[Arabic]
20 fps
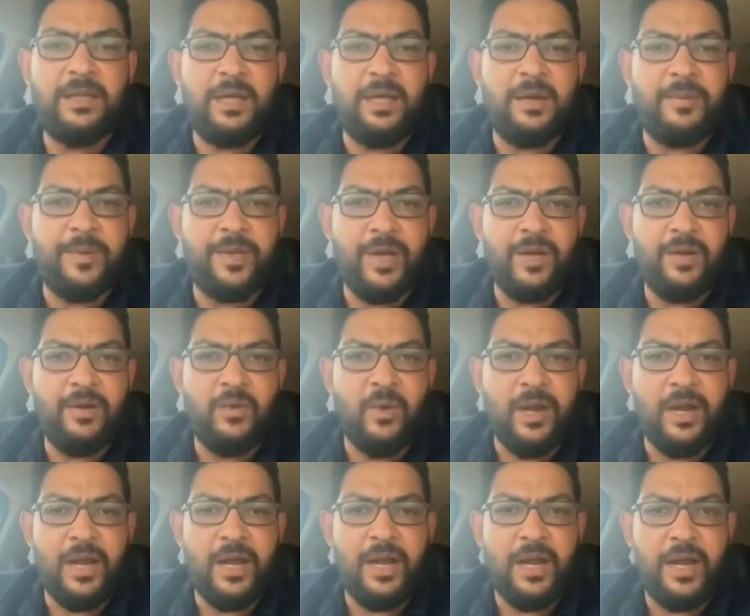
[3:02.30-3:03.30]
التخدير بتاع
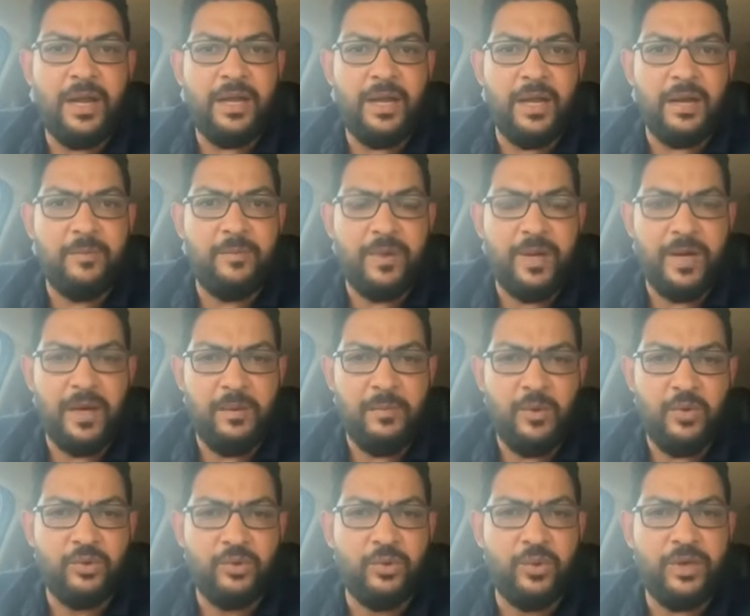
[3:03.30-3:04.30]
انه والله يا اخي لما
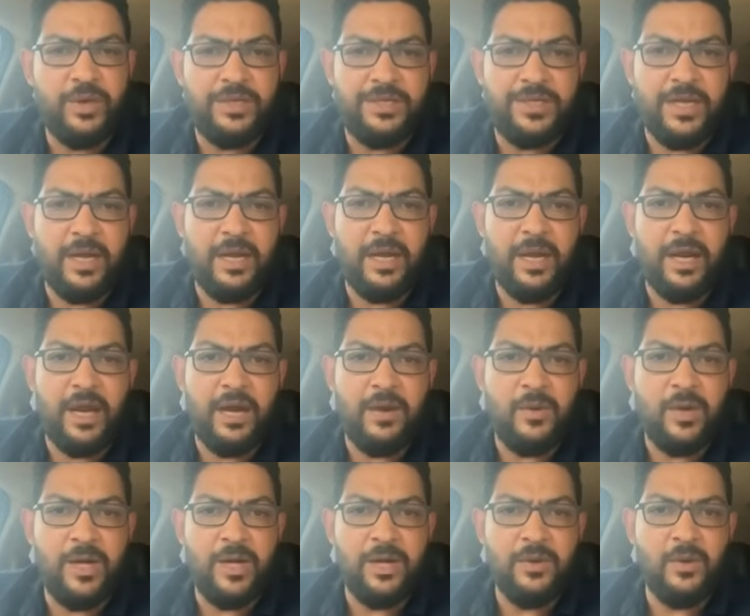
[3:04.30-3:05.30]
الموضوع يتشكل
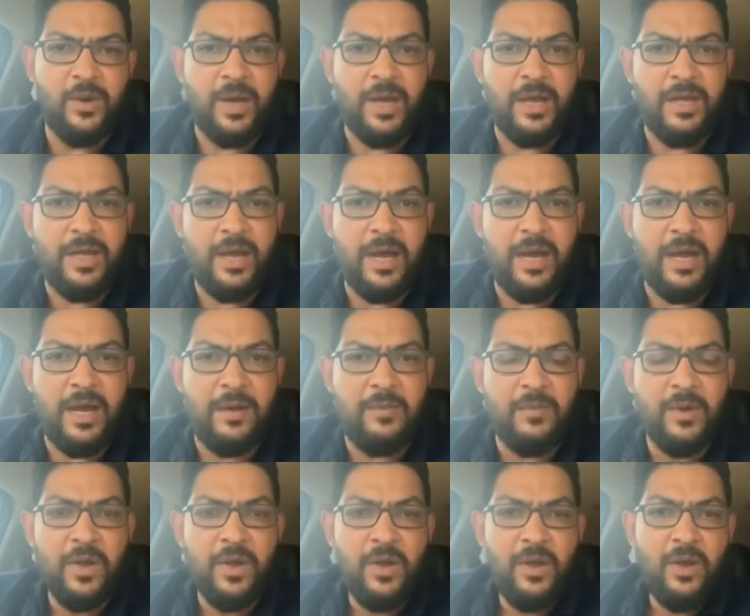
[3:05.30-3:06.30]
حوالين راي
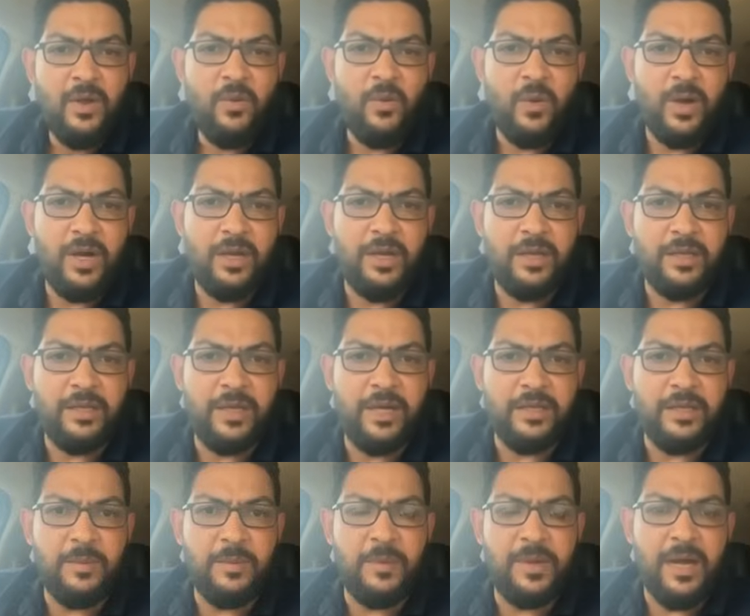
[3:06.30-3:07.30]
عام
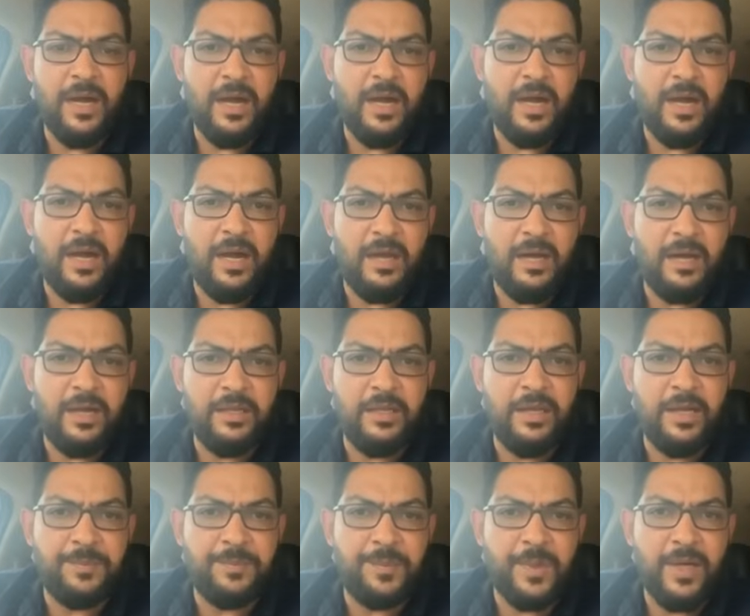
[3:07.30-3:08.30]
والقضية تبقى
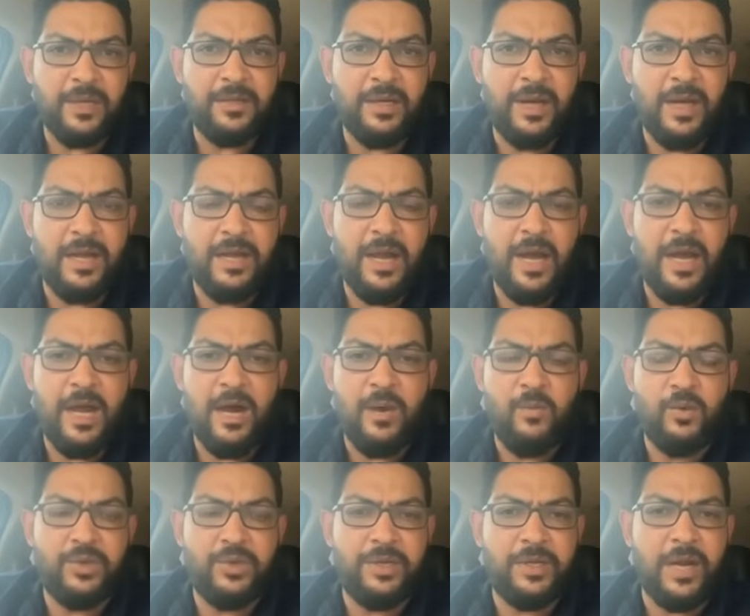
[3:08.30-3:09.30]
قضية بتاعت رأي
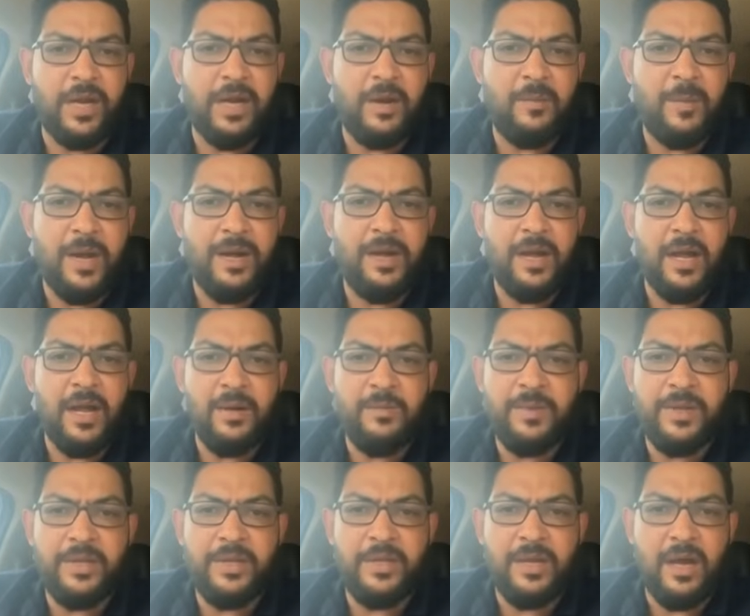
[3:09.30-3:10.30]
عام وتتكلم عنها
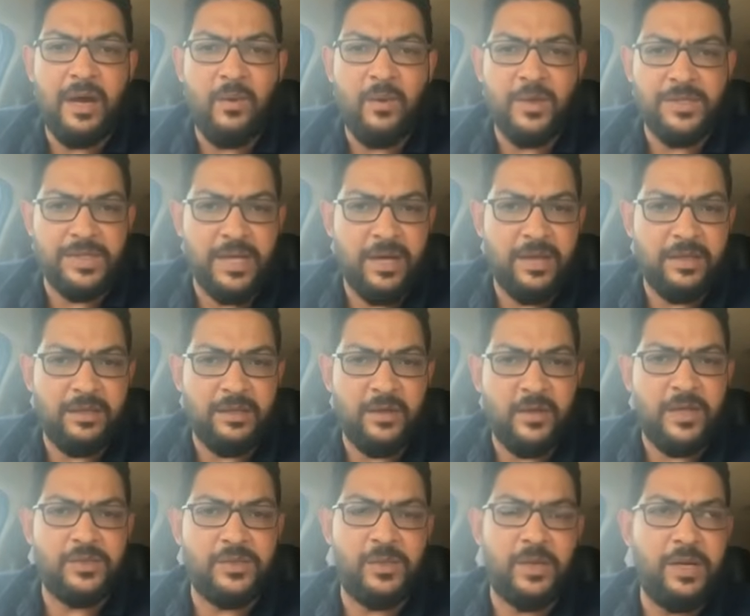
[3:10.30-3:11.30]
الميديا ووسائل
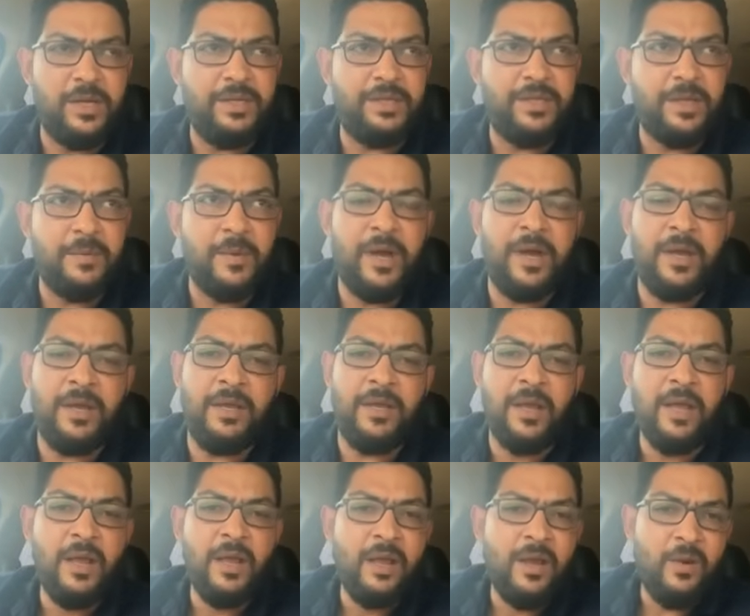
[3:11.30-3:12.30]
التواصل
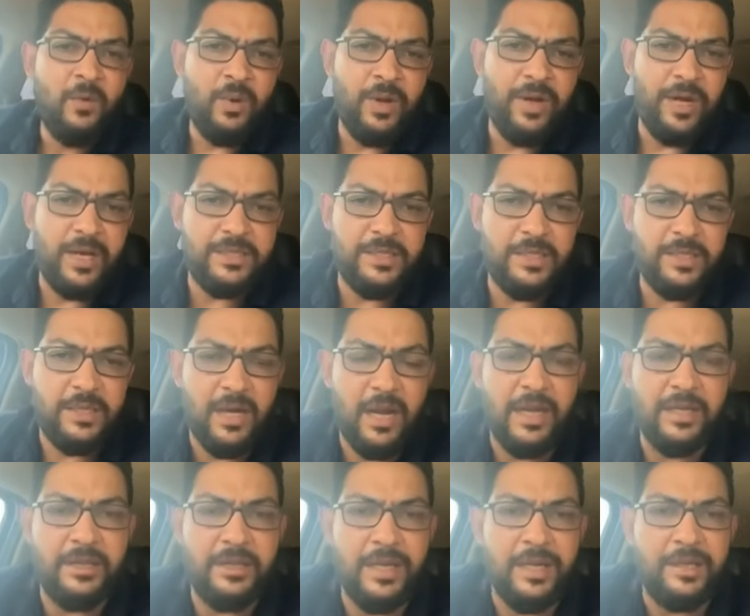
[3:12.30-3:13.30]
الاجتماعي والناس
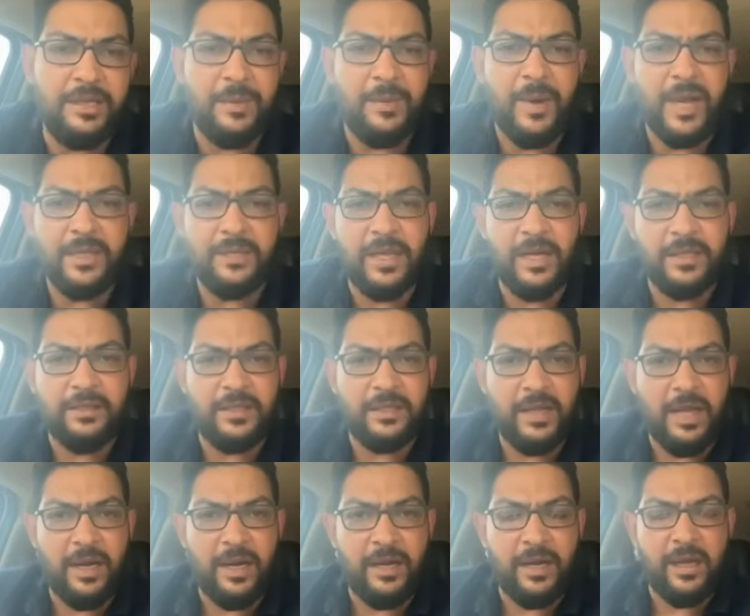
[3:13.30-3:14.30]
حتى انت بعد ذاك
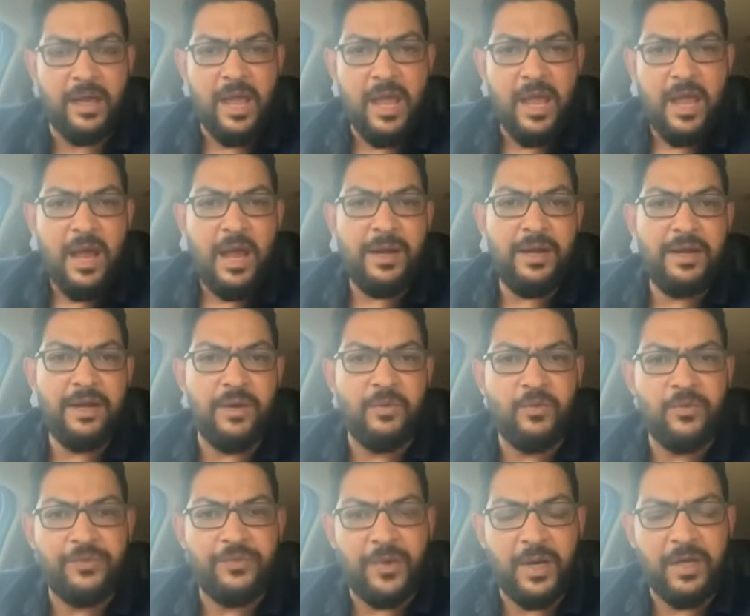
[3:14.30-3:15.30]
تتحرك يعني احنا
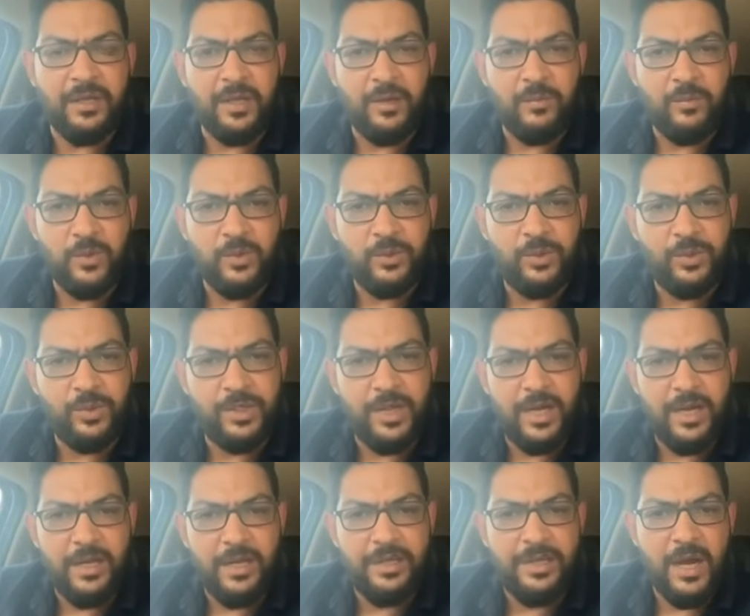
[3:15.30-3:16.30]
المفترض الموضوع
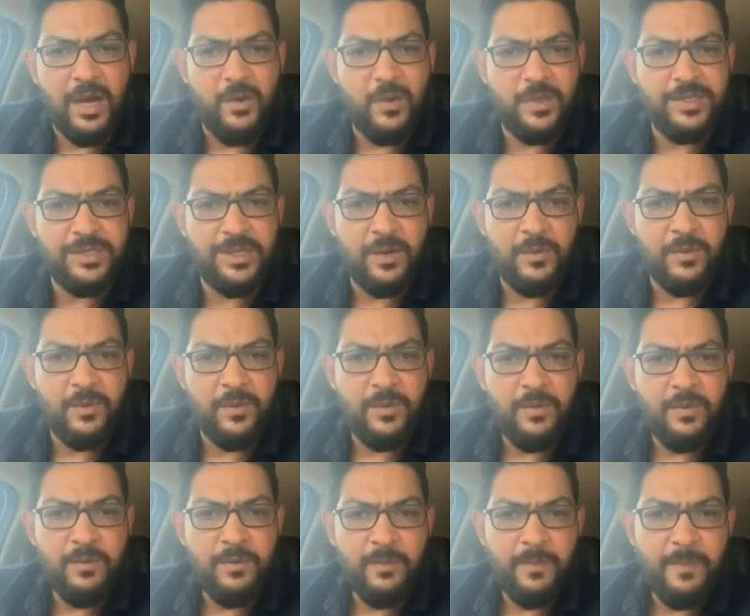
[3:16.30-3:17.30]
ده اتجاوزناه